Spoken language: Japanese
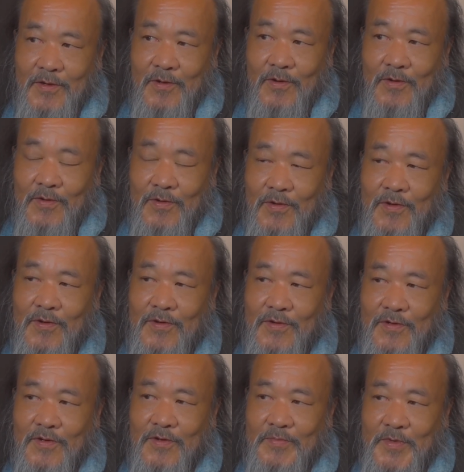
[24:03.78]
今後、
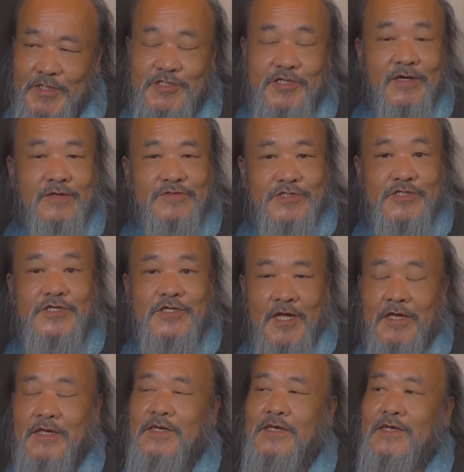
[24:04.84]
まあ近いうちに
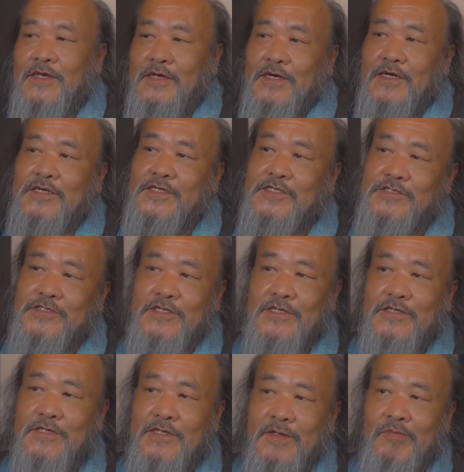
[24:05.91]
ね、話してっ
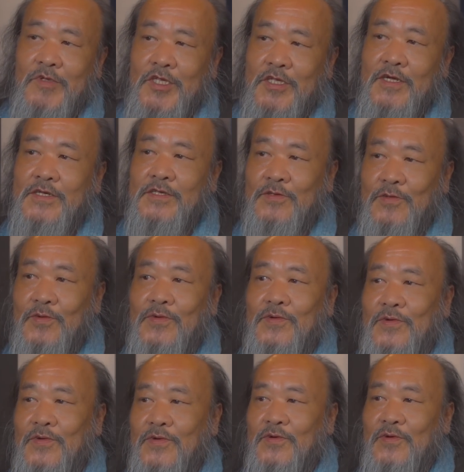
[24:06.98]
てみたい
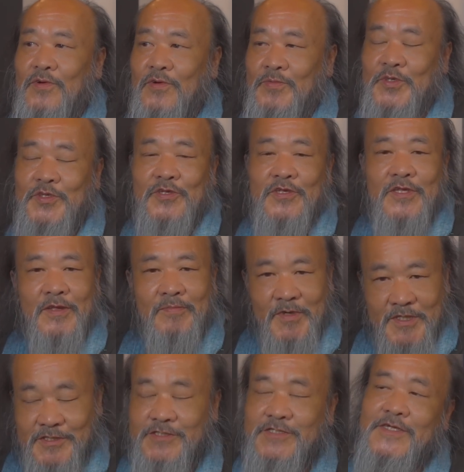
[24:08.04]
と思って
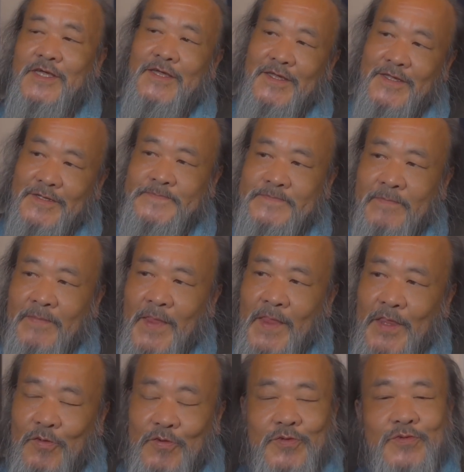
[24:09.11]
ます。
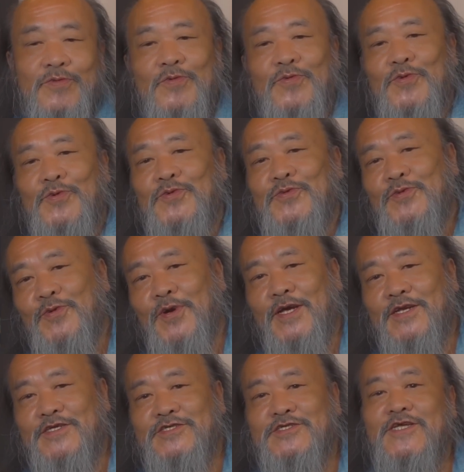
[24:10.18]
というところの
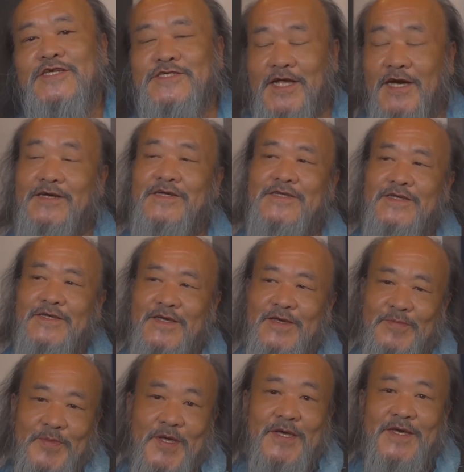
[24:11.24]
話でした。
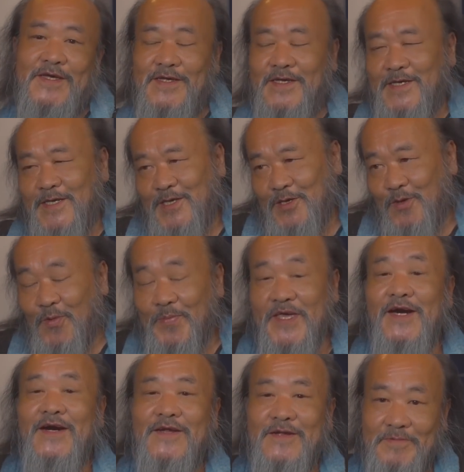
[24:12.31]
まあ、興味
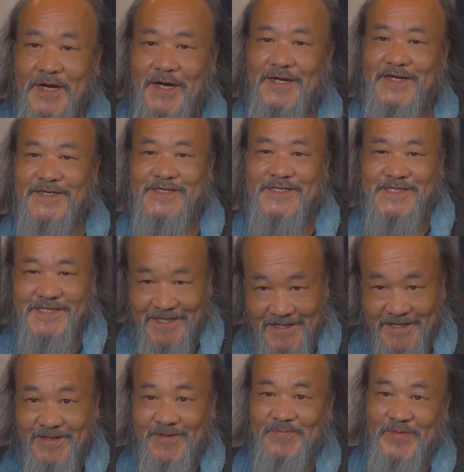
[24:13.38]
があれば、是
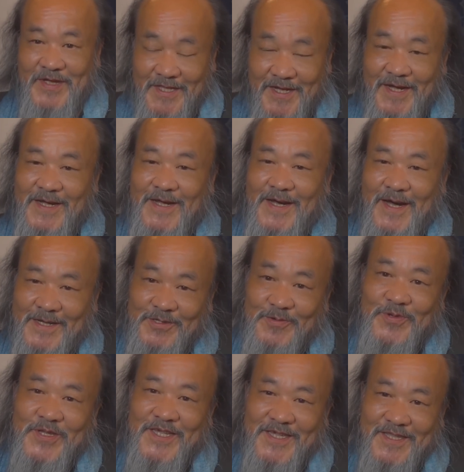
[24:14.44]
非また遊
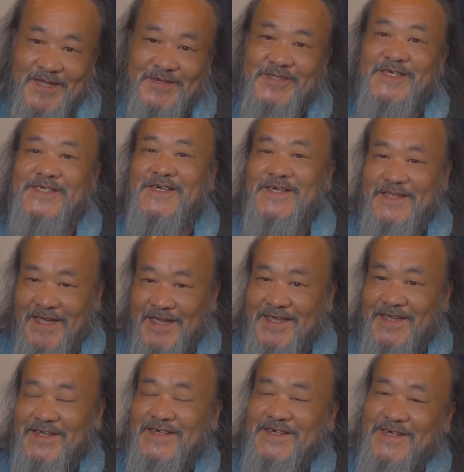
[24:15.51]
びに来てくださいね。
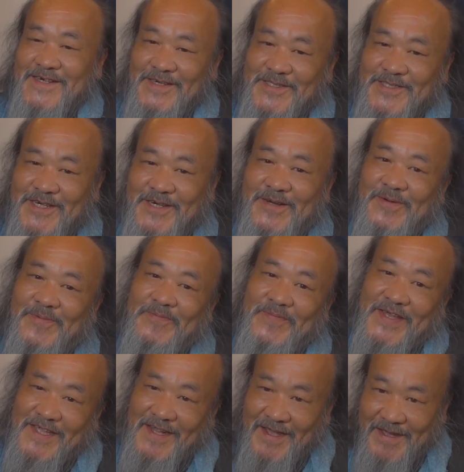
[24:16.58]
じゃあ、
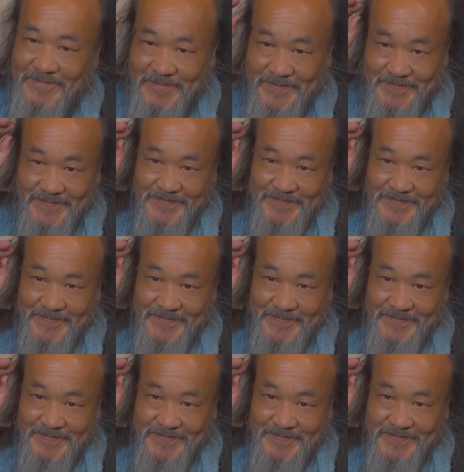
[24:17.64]
またね。